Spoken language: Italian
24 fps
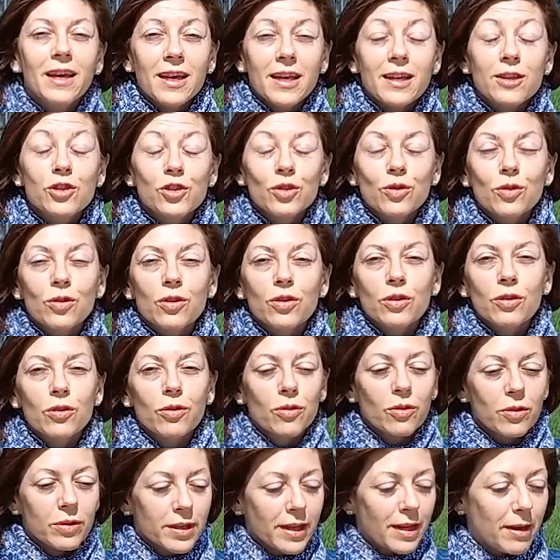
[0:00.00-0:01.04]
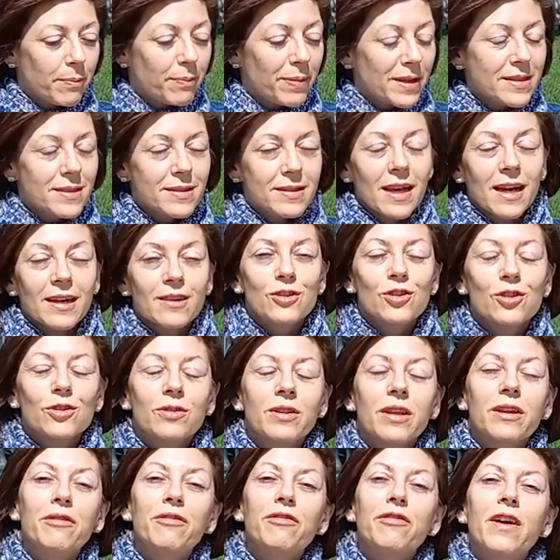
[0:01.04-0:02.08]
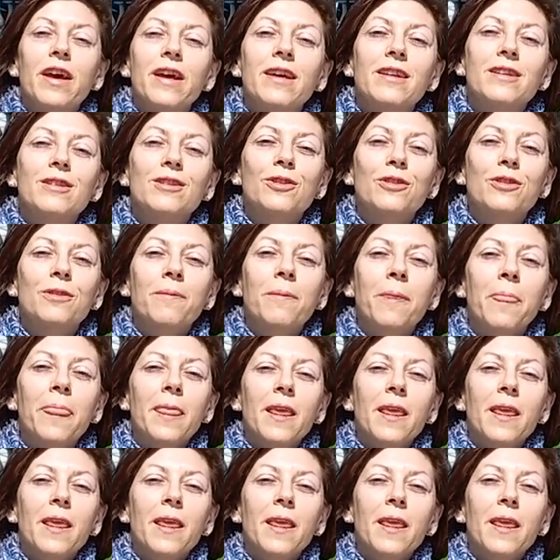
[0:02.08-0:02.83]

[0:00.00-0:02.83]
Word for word: il giorno del passaggio del feretro.